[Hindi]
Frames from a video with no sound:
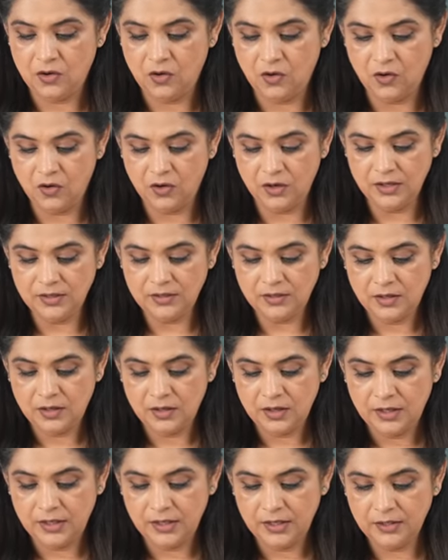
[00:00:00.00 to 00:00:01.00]
और
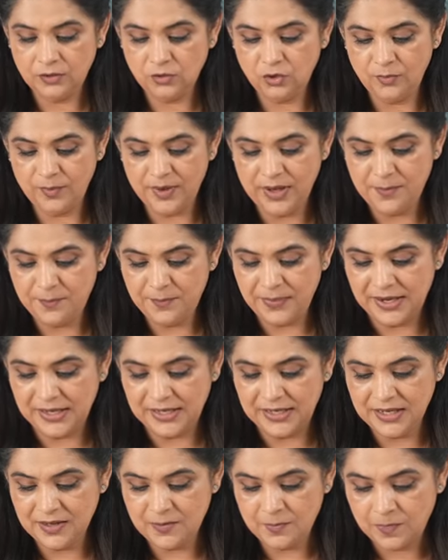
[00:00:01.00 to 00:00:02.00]
इनको मैं
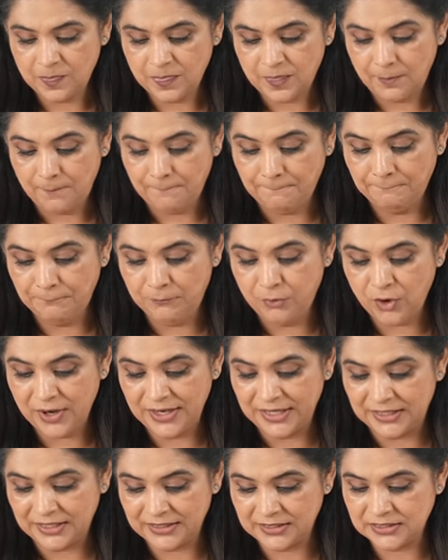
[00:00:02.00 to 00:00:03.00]
पहले
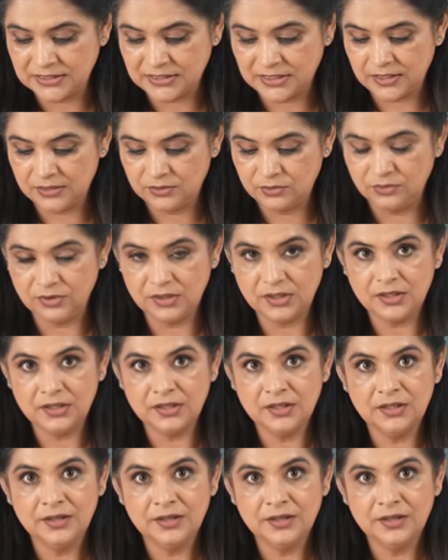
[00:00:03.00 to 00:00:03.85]
बॉईल करने चढ़ा दूँगी